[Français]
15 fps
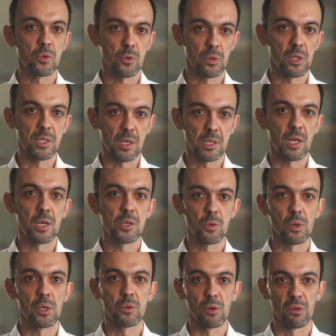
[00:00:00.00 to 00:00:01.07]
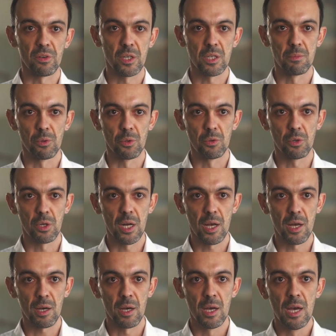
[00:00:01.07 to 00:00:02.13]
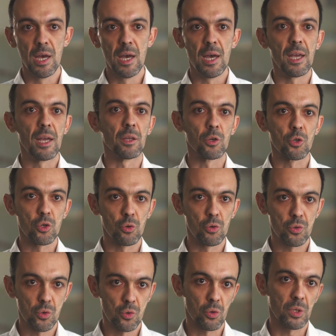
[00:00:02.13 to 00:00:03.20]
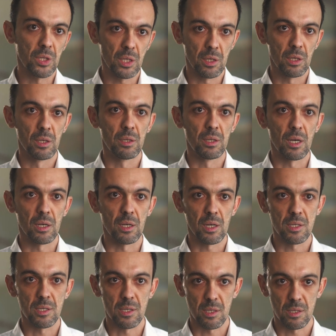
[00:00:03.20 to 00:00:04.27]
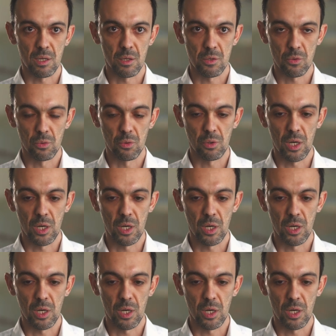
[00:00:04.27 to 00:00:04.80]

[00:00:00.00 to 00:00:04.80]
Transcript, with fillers: que ce sont des installations qui sont effectivement nucléaires et un enjeu de sûreté derrière ces installations